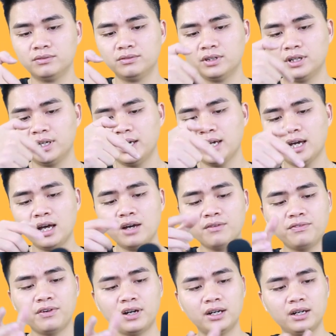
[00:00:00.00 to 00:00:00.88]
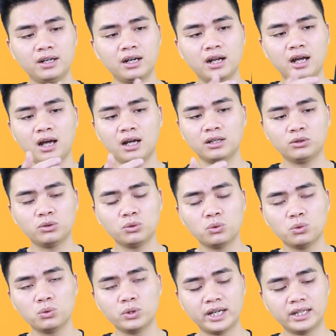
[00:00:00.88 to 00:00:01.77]
Với à, phần à,
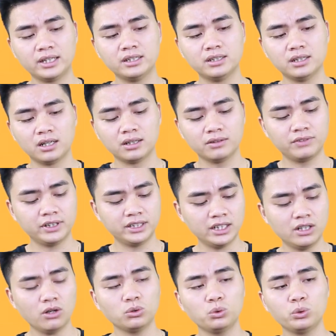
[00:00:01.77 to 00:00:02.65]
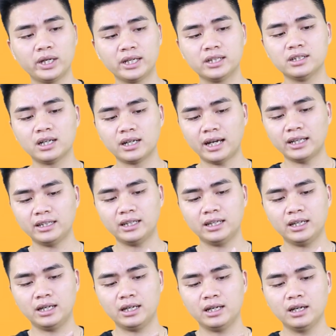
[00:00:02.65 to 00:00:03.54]
thu định hướng, với chế độ thu định hướng này
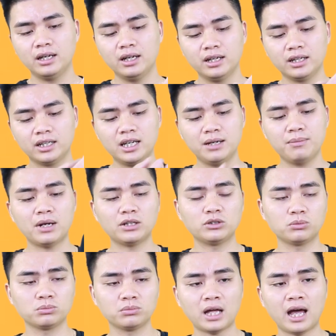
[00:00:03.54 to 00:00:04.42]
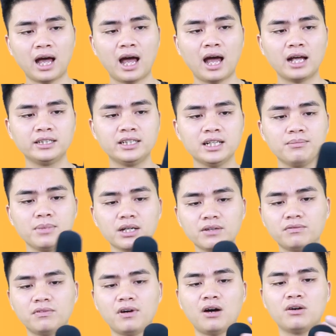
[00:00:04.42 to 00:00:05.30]
thì khi mà chúng ta chĩa
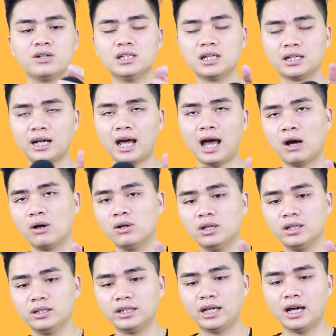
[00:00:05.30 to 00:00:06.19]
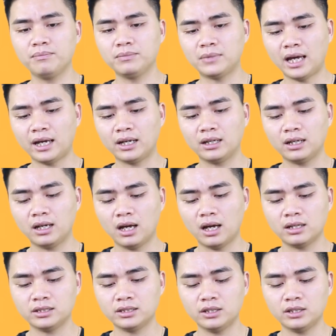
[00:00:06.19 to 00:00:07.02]
mic vào hướng nào thì âm thanh à,